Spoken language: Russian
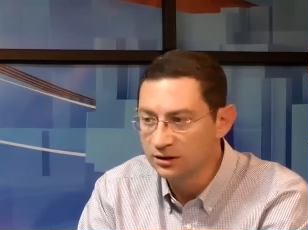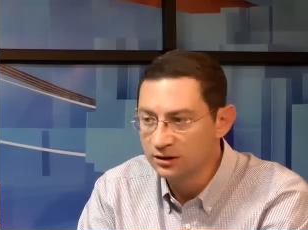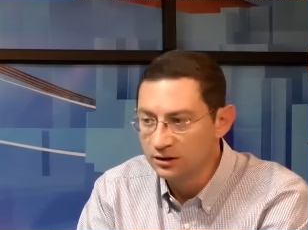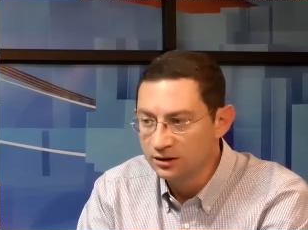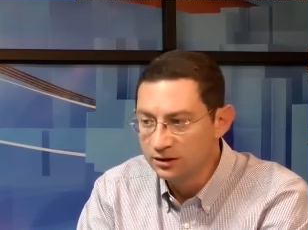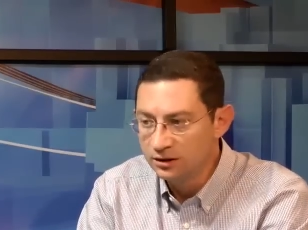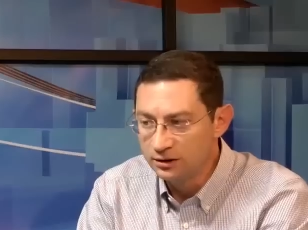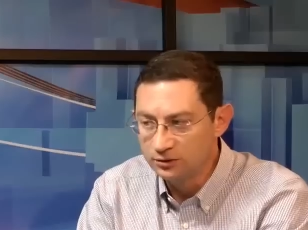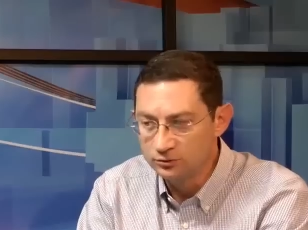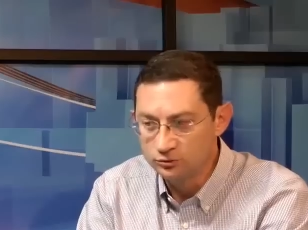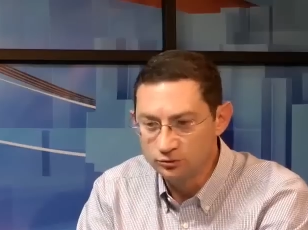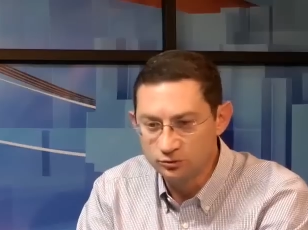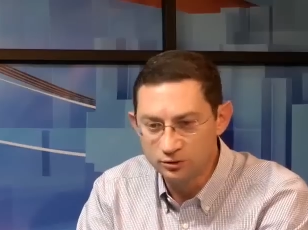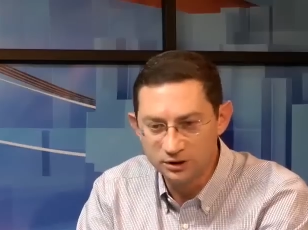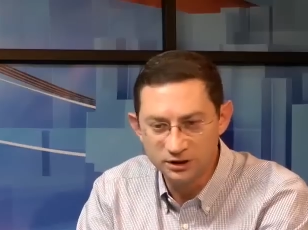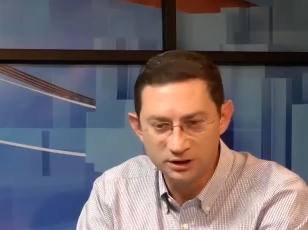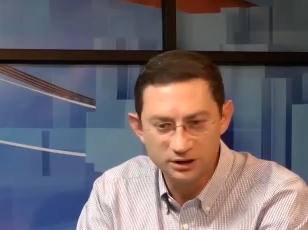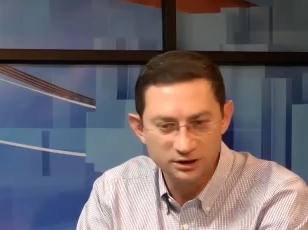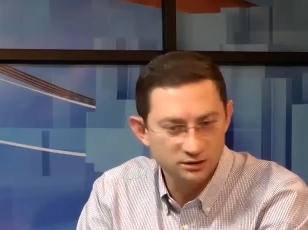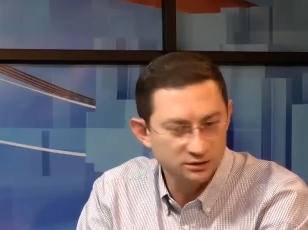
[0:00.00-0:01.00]

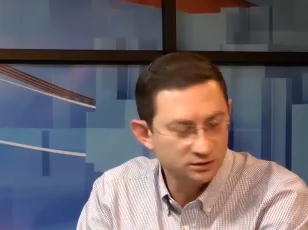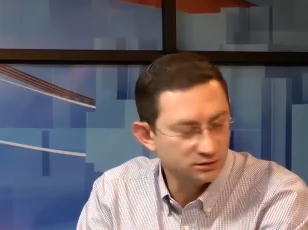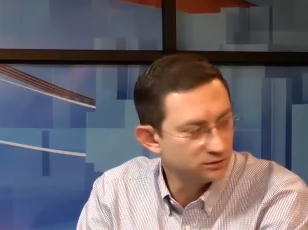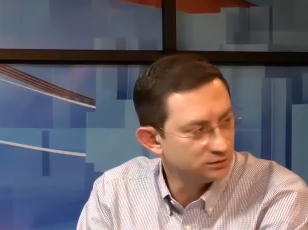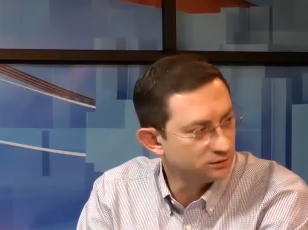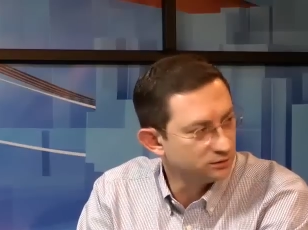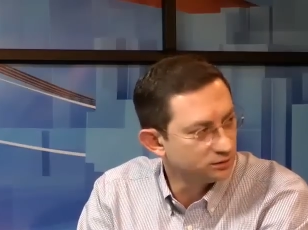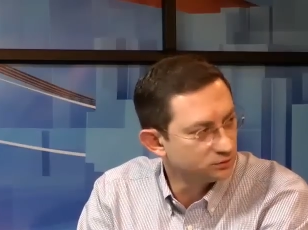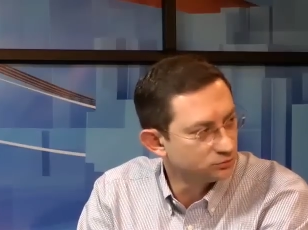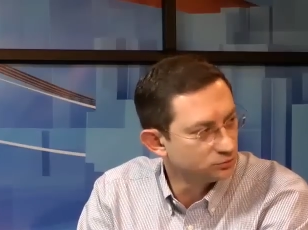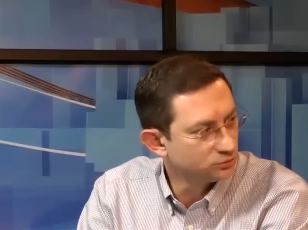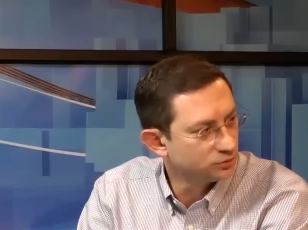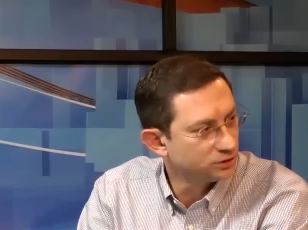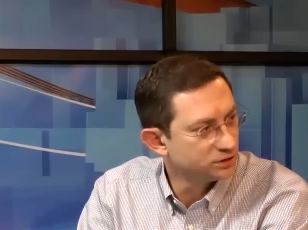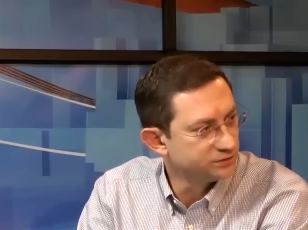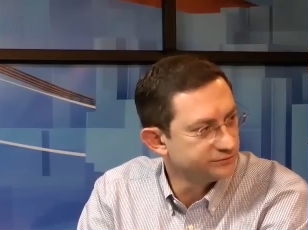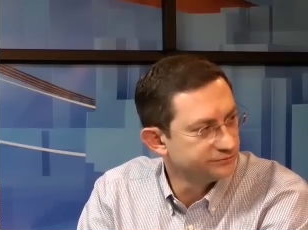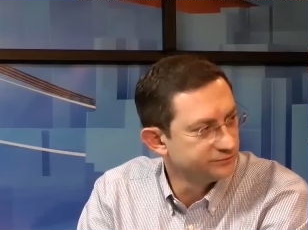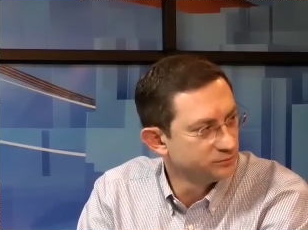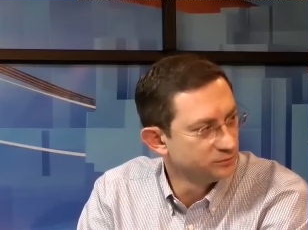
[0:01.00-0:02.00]
которая, для которых
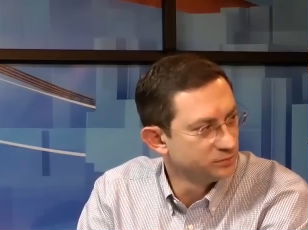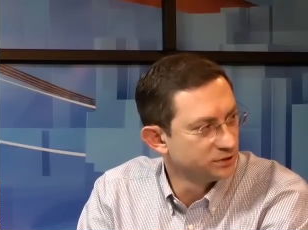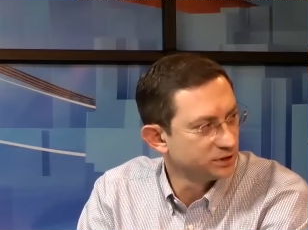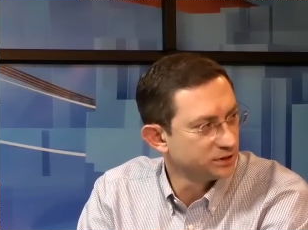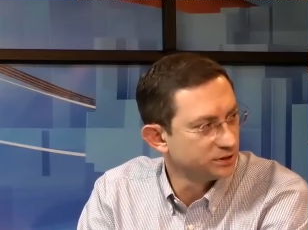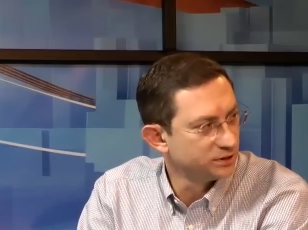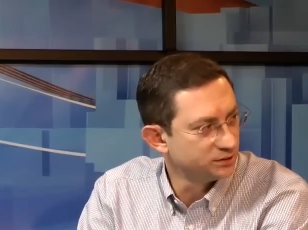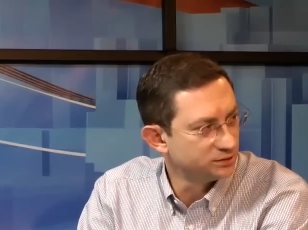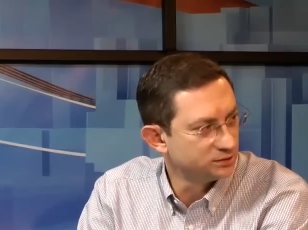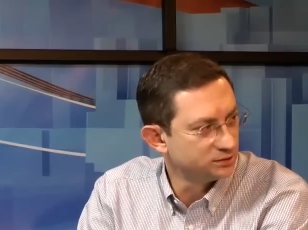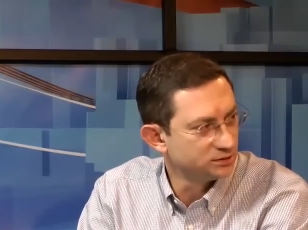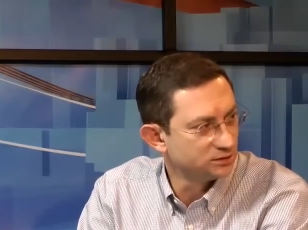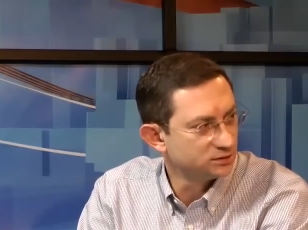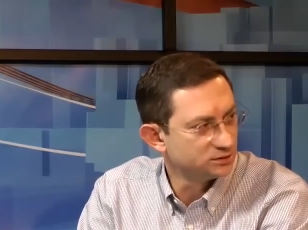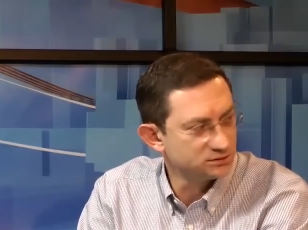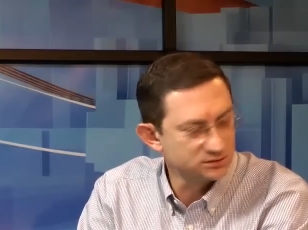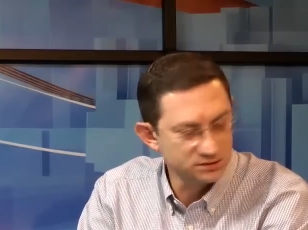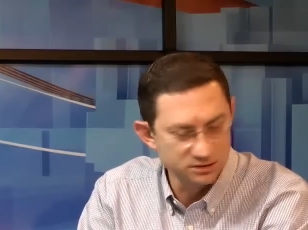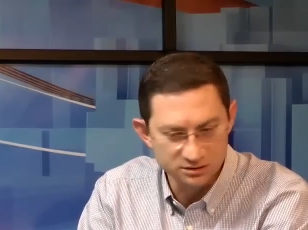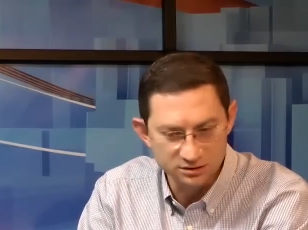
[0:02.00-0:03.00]
эти выборы – это
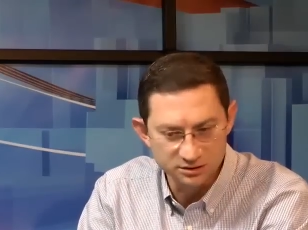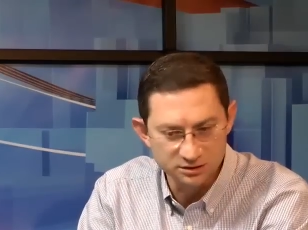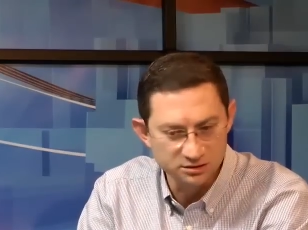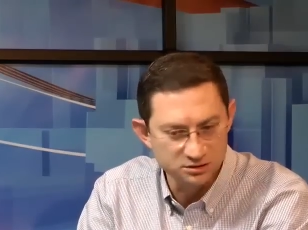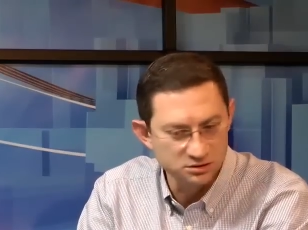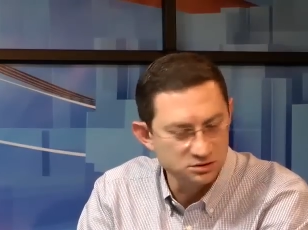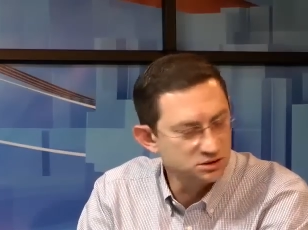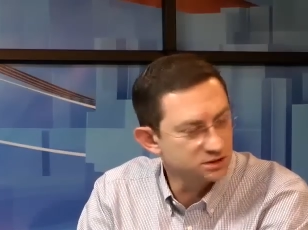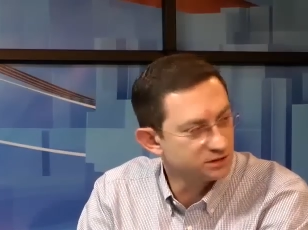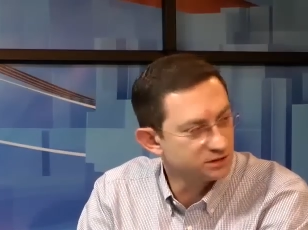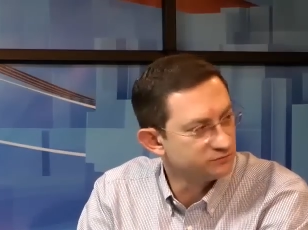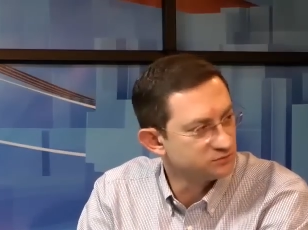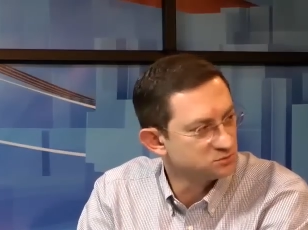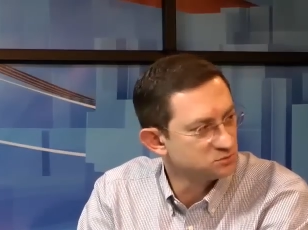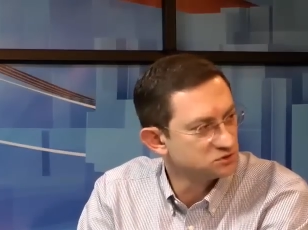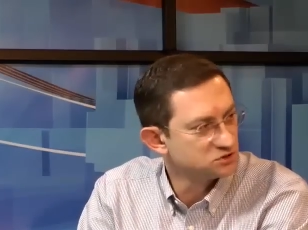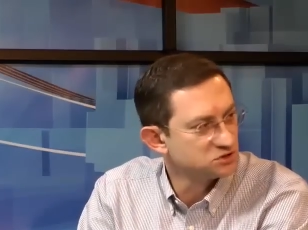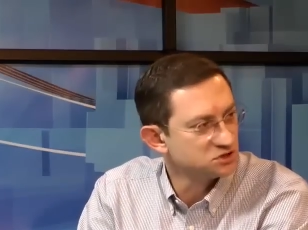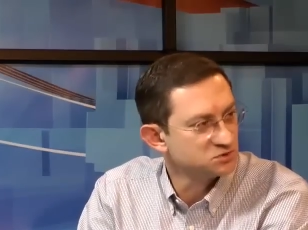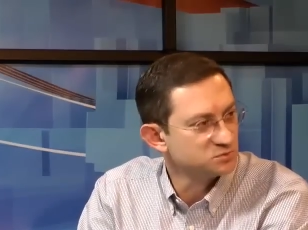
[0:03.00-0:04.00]
сказать, критическая
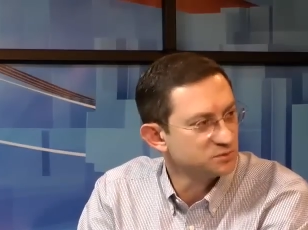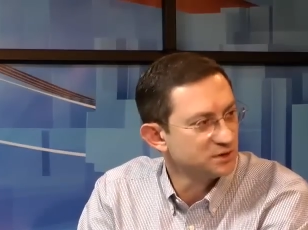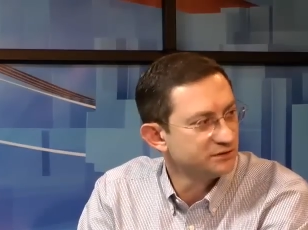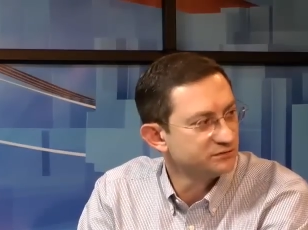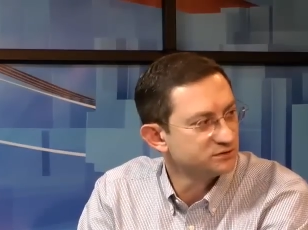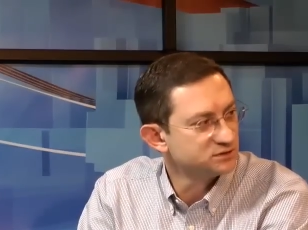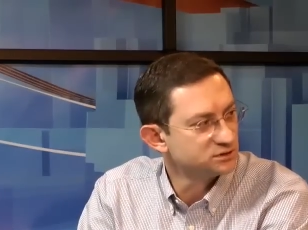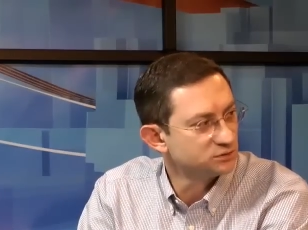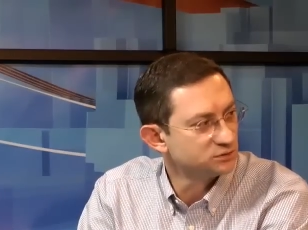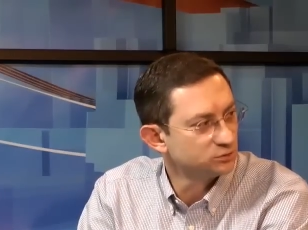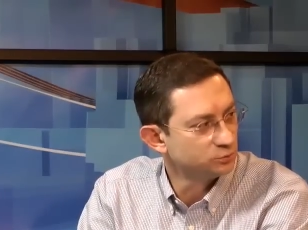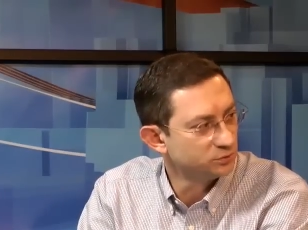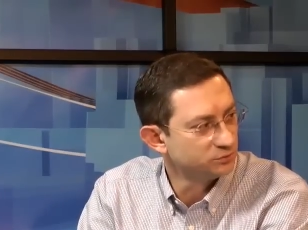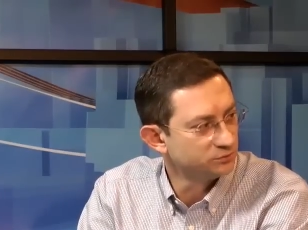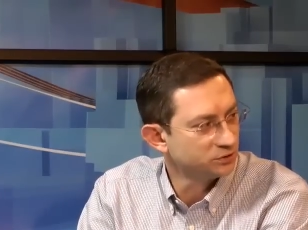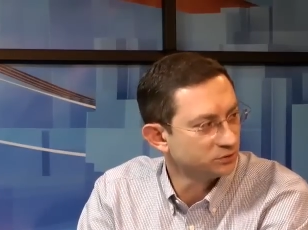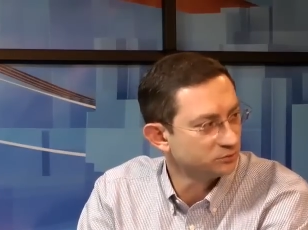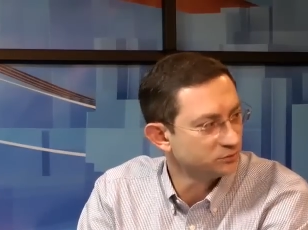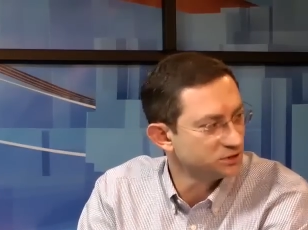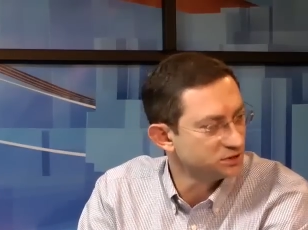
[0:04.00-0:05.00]
возможность избавиться от
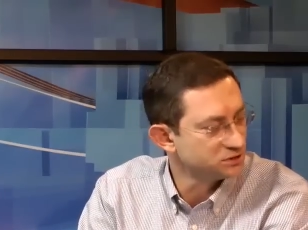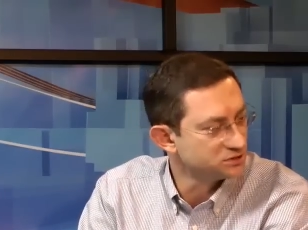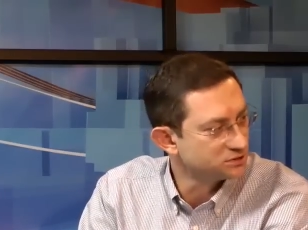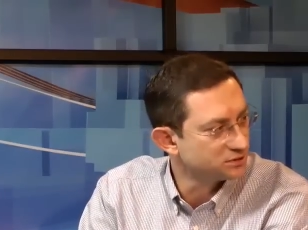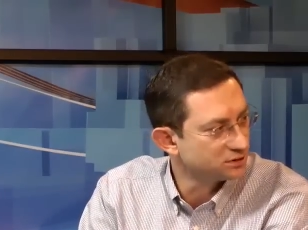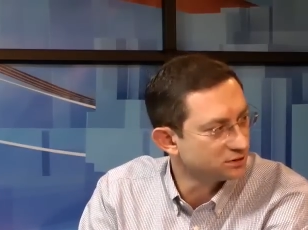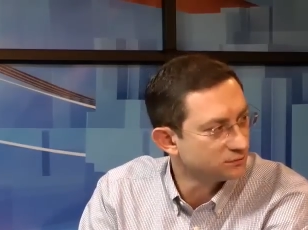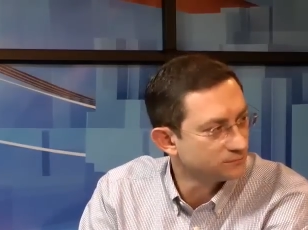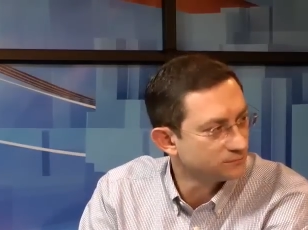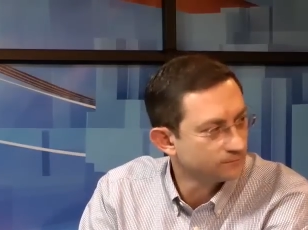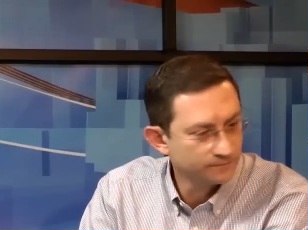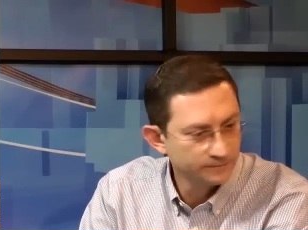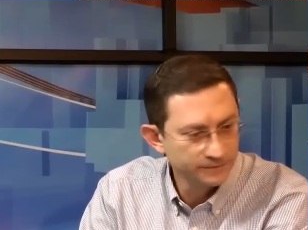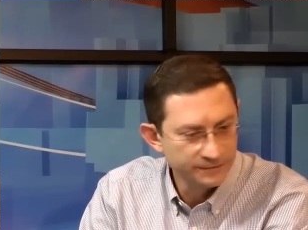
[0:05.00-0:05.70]
премьер-министра. Uh-huh.